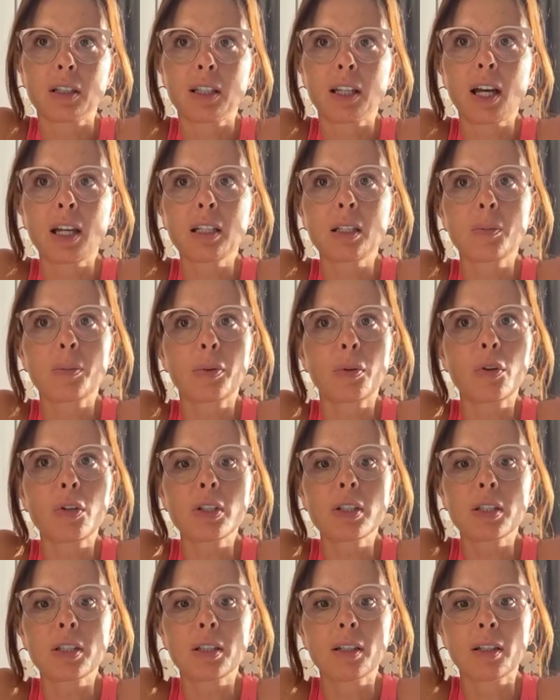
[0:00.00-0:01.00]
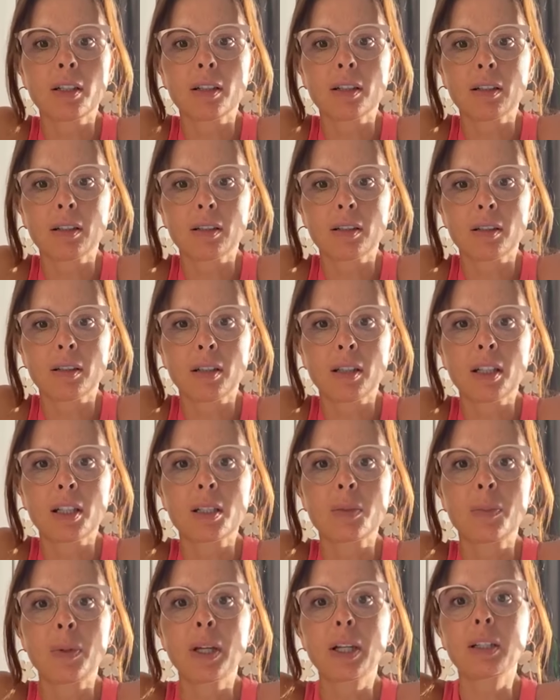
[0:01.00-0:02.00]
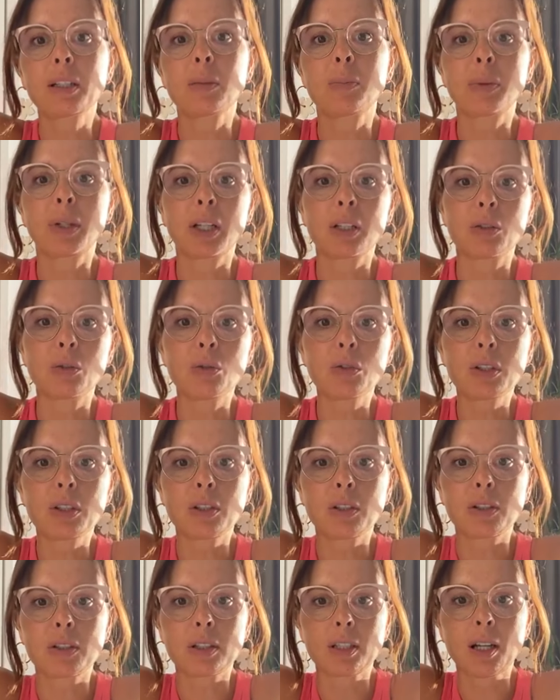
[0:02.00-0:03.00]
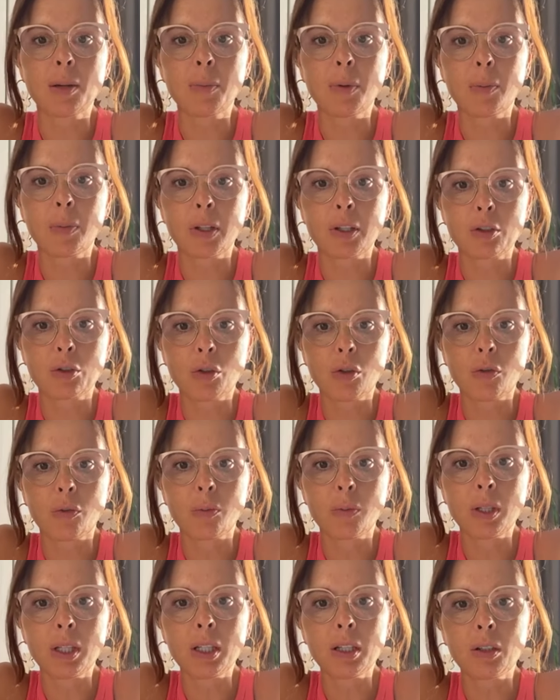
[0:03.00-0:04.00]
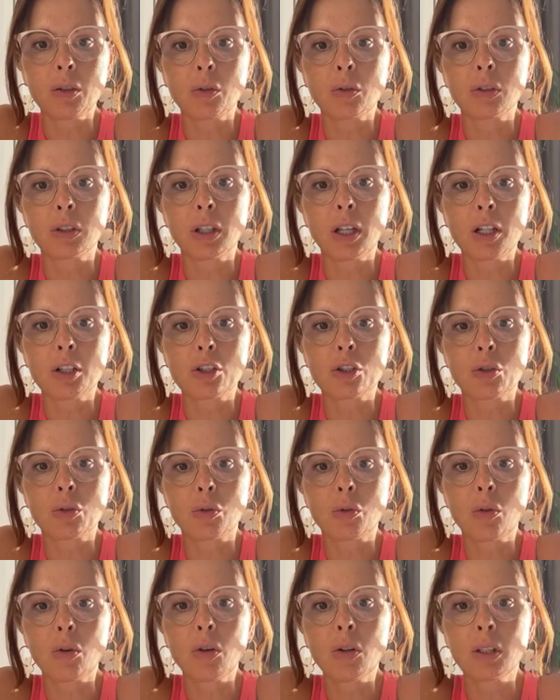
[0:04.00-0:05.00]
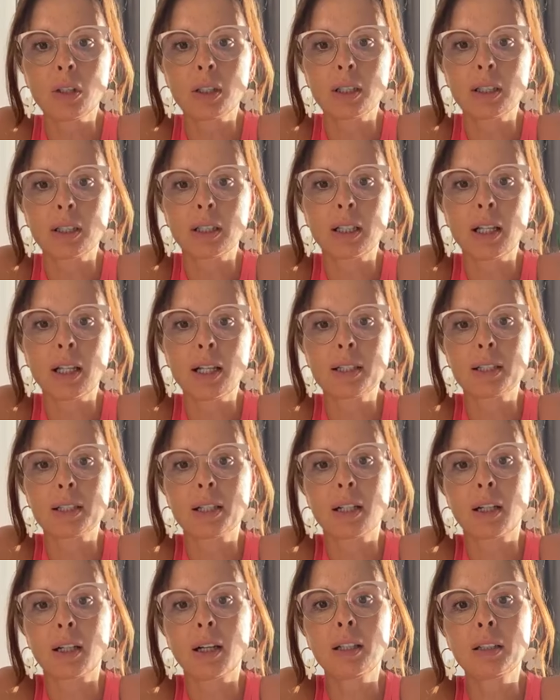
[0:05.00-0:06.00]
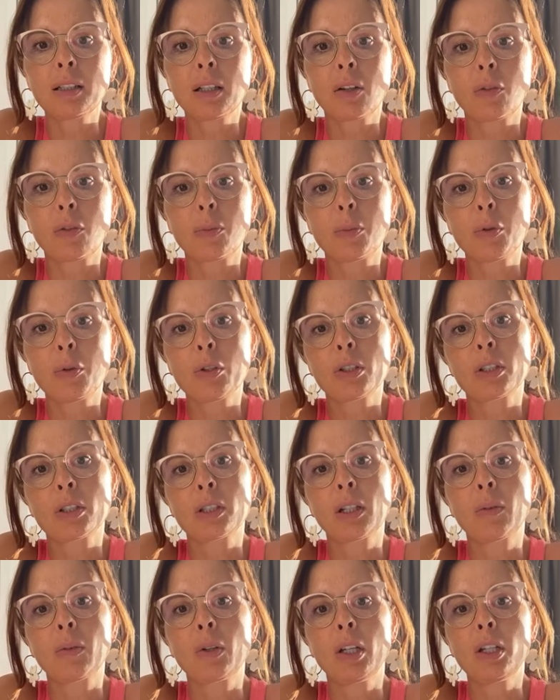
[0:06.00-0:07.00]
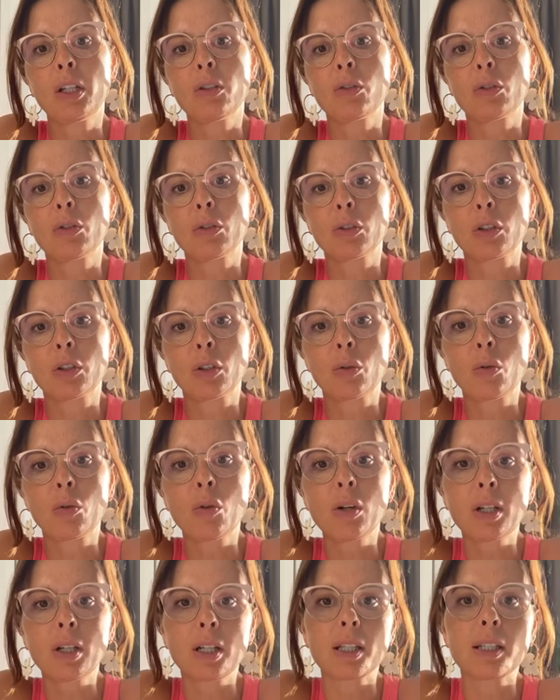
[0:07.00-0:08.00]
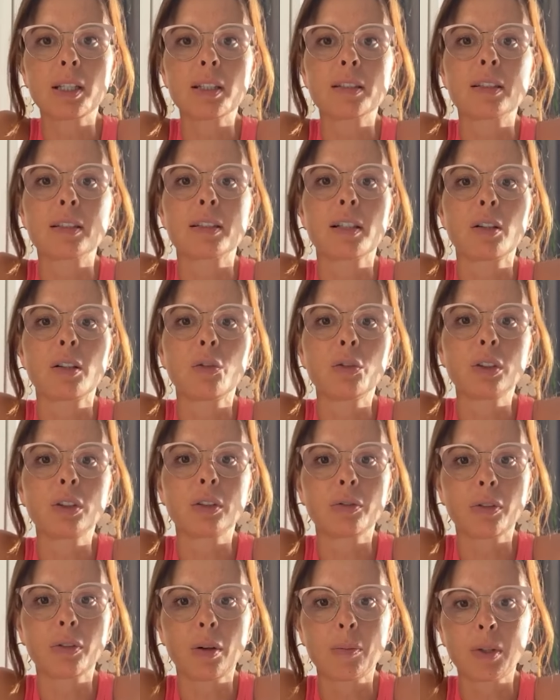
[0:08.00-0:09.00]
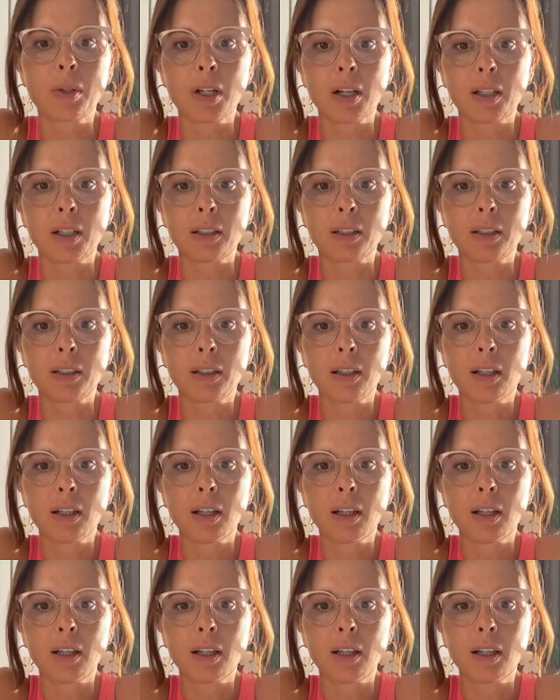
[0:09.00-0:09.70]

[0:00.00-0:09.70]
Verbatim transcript: я не просто а, эксперт и продюсер самой большой в мире онлайн-школы для декораторов по изготовлению декора из изолона и фоамирана.